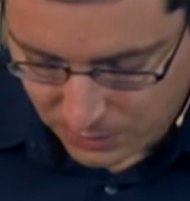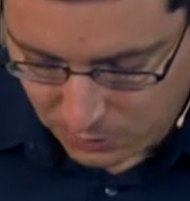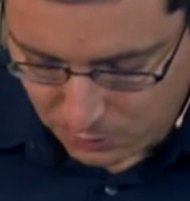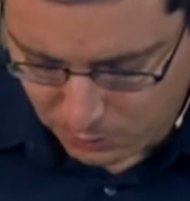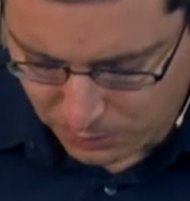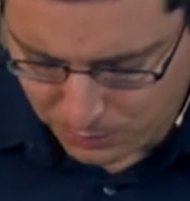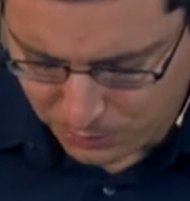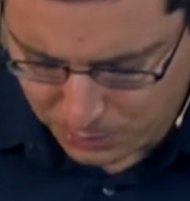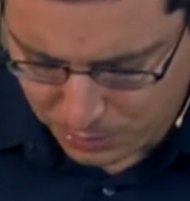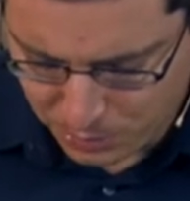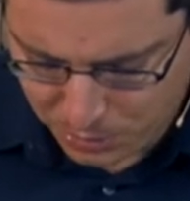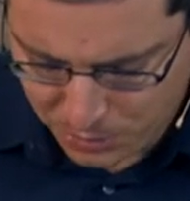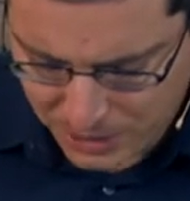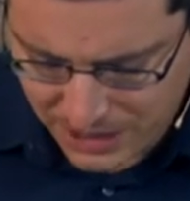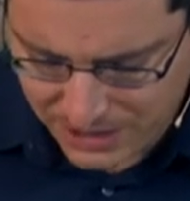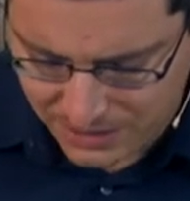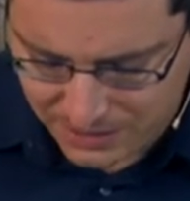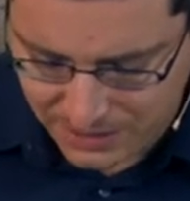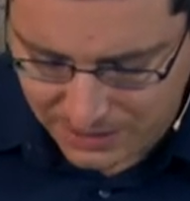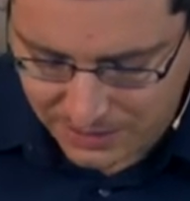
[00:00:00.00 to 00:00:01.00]
und
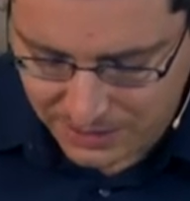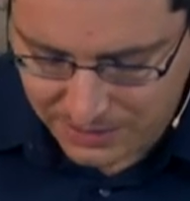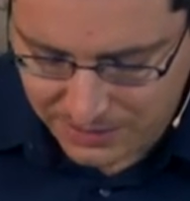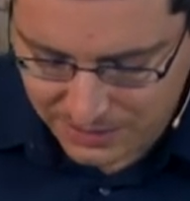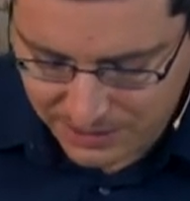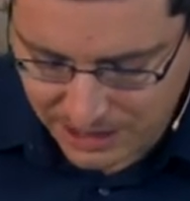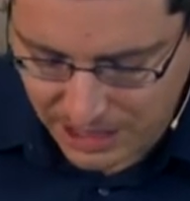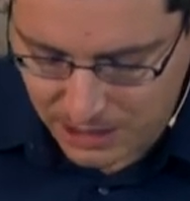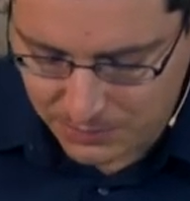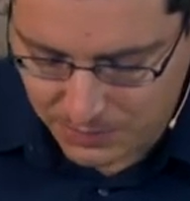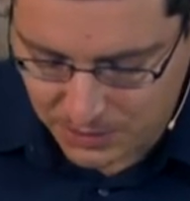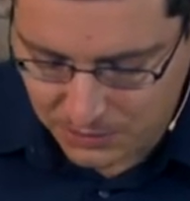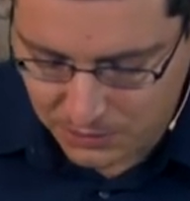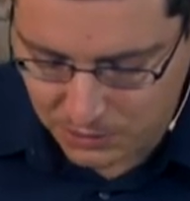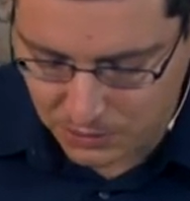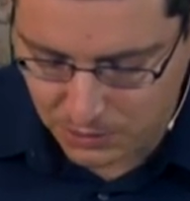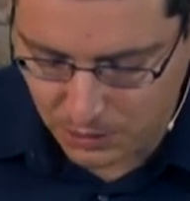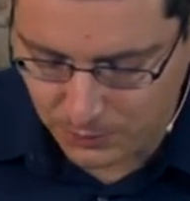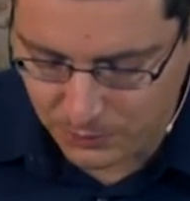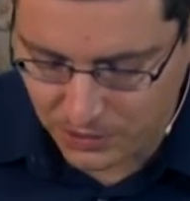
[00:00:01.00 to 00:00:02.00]
schächtete das Kalb des
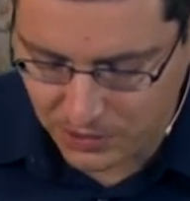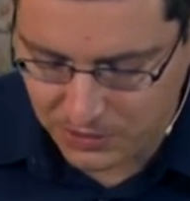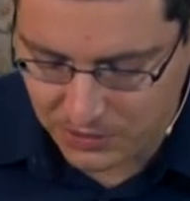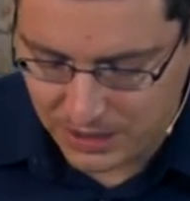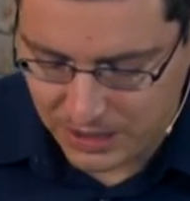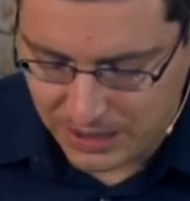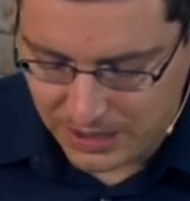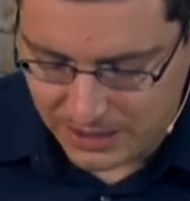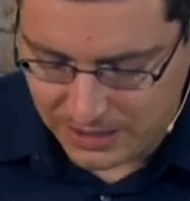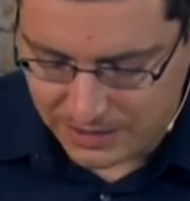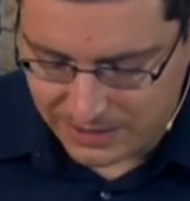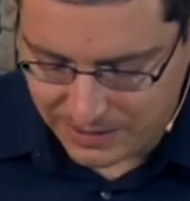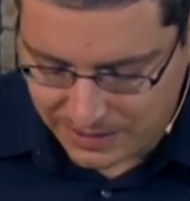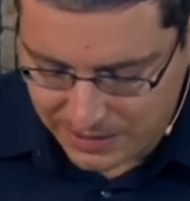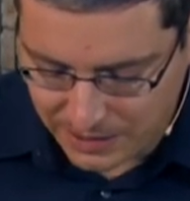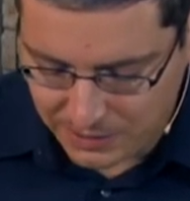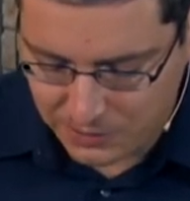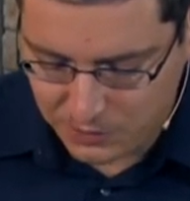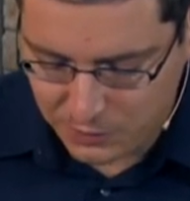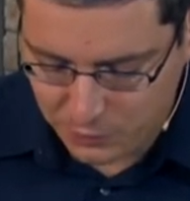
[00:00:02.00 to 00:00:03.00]
Sündopfers,
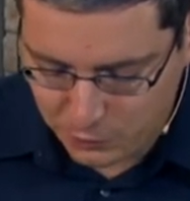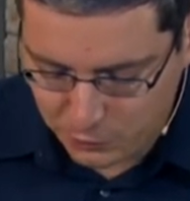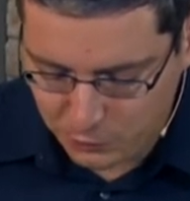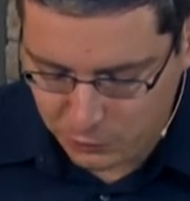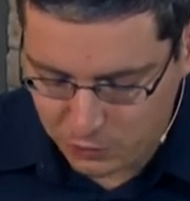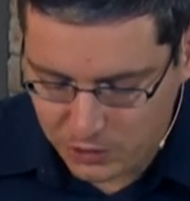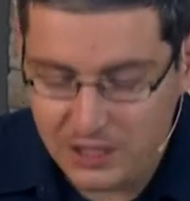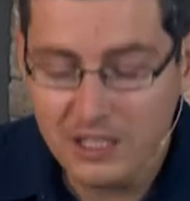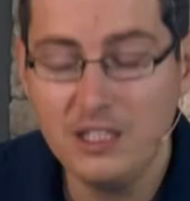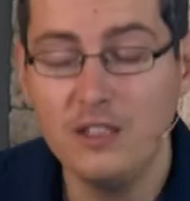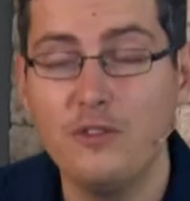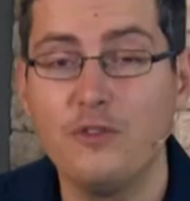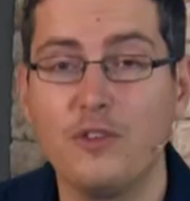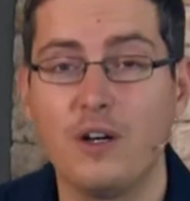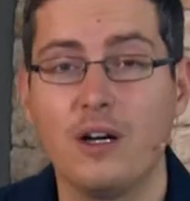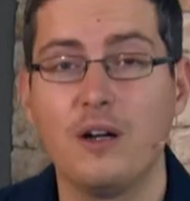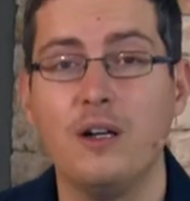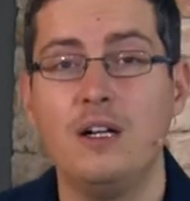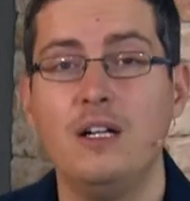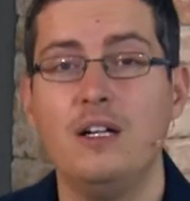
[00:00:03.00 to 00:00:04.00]
das für ihn
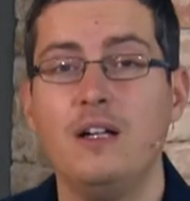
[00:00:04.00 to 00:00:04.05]
war.